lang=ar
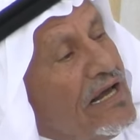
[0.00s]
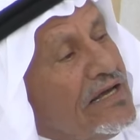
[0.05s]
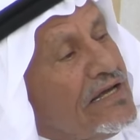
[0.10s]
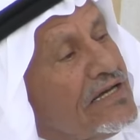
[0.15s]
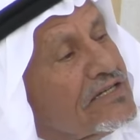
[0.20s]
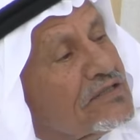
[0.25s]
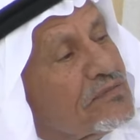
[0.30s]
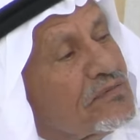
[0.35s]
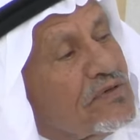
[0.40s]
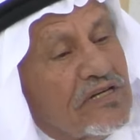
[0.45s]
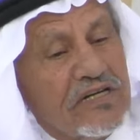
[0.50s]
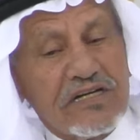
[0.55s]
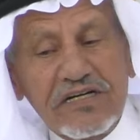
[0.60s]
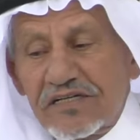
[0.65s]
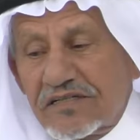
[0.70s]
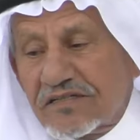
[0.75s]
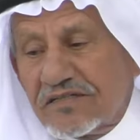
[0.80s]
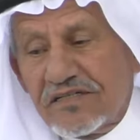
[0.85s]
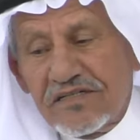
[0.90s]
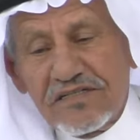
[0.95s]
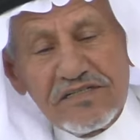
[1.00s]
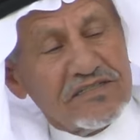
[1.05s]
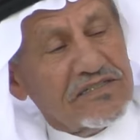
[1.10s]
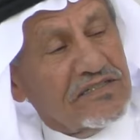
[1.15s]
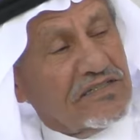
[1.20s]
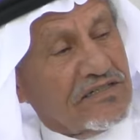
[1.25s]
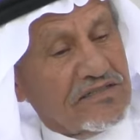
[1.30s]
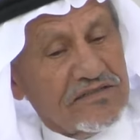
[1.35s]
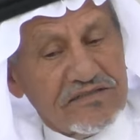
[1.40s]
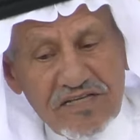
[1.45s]
يجب أنك
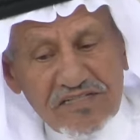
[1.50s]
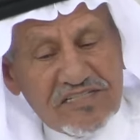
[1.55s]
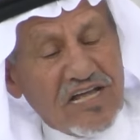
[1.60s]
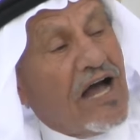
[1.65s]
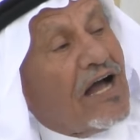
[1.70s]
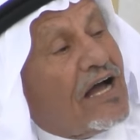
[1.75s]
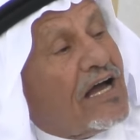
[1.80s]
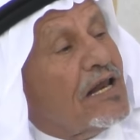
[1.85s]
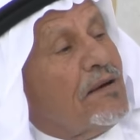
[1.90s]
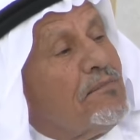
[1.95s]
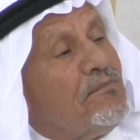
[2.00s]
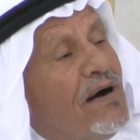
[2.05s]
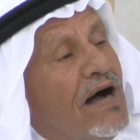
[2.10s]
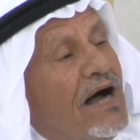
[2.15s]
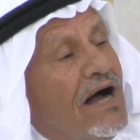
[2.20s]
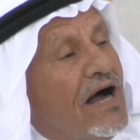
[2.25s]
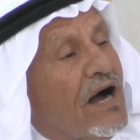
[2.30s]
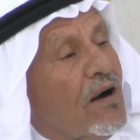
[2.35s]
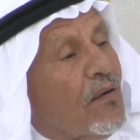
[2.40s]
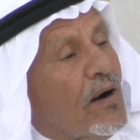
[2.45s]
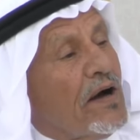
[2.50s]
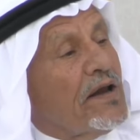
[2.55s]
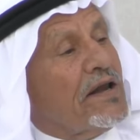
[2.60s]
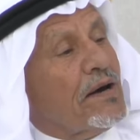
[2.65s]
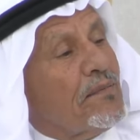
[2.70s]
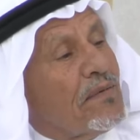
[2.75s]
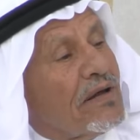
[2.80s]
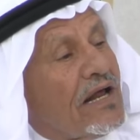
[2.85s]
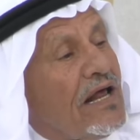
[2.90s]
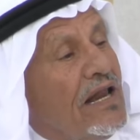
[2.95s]
تتأقلم معها وإنها
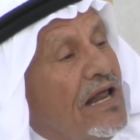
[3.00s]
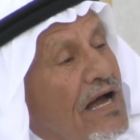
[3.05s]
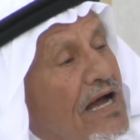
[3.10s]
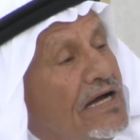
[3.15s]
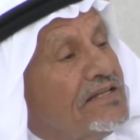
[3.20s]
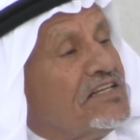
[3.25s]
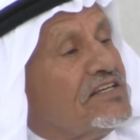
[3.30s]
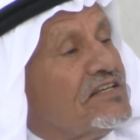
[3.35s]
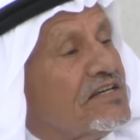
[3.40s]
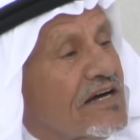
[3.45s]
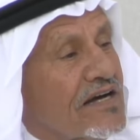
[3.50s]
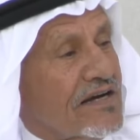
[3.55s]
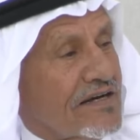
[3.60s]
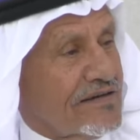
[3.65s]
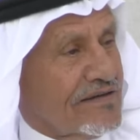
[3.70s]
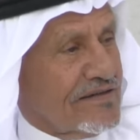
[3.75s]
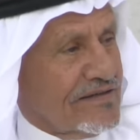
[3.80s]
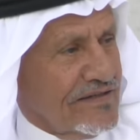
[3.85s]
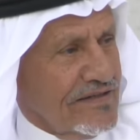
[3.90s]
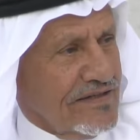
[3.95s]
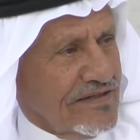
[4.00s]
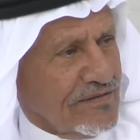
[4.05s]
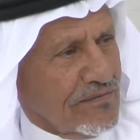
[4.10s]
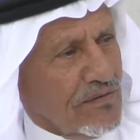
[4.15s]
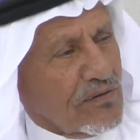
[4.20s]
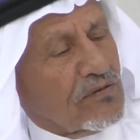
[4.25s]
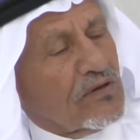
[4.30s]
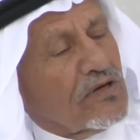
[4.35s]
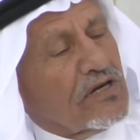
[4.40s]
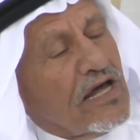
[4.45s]
مرحلة عادية
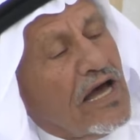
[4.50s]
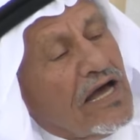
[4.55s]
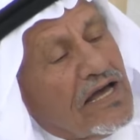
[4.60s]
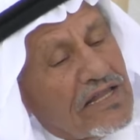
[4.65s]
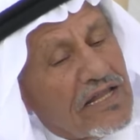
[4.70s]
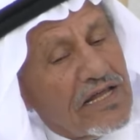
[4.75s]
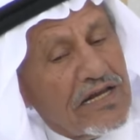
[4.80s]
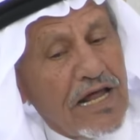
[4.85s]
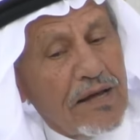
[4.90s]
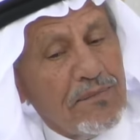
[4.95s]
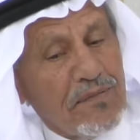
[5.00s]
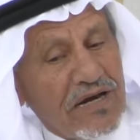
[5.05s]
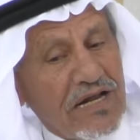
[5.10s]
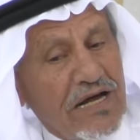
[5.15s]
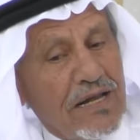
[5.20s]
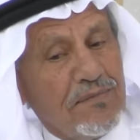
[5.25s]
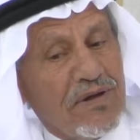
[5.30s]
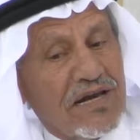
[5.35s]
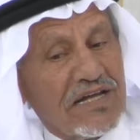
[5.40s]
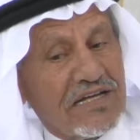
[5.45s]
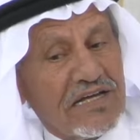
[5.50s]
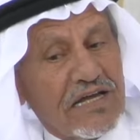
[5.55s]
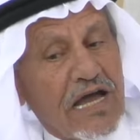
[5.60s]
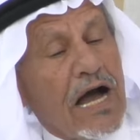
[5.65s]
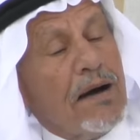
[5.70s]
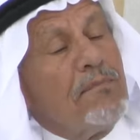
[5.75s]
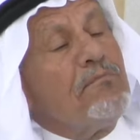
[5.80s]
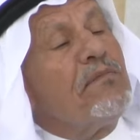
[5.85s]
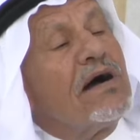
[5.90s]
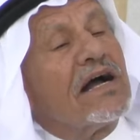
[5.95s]
وقلنا أيضا أنها مرحلة ملكية
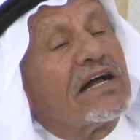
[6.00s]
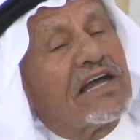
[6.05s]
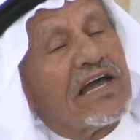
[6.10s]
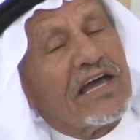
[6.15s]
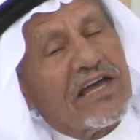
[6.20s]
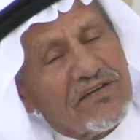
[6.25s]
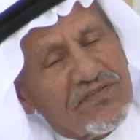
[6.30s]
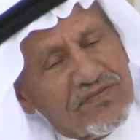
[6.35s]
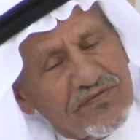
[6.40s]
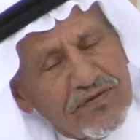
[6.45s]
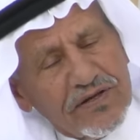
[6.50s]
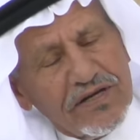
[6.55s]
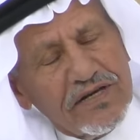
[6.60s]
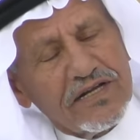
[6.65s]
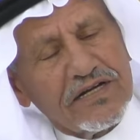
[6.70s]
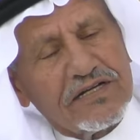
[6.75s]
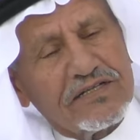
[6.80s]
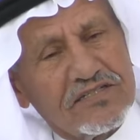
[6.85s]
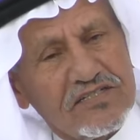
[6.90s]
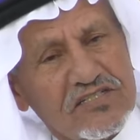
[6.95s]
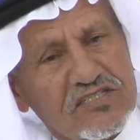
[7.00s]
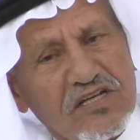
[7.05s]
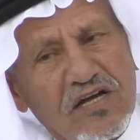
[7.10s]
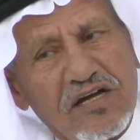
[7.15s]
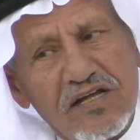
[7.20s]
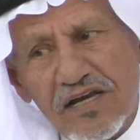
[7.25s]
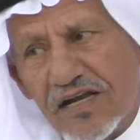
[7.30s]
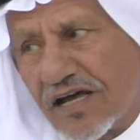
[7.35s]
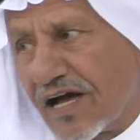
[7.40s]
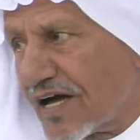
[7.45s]
أما كيف أنك
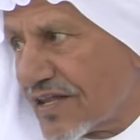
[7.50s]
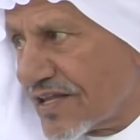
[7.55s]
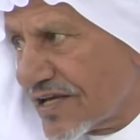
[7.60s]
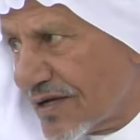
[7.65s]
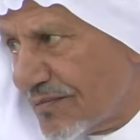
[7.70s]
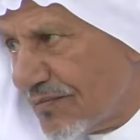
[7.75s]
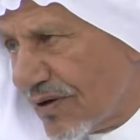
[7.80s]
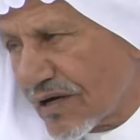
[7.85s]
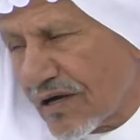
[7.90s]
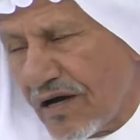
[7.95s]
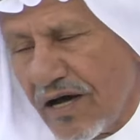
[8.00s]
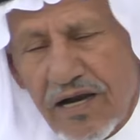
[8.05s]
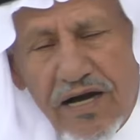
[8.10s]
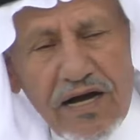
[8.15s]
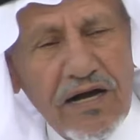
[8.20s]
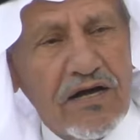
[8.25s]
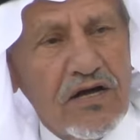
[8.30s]
تستغل هذه المرحلة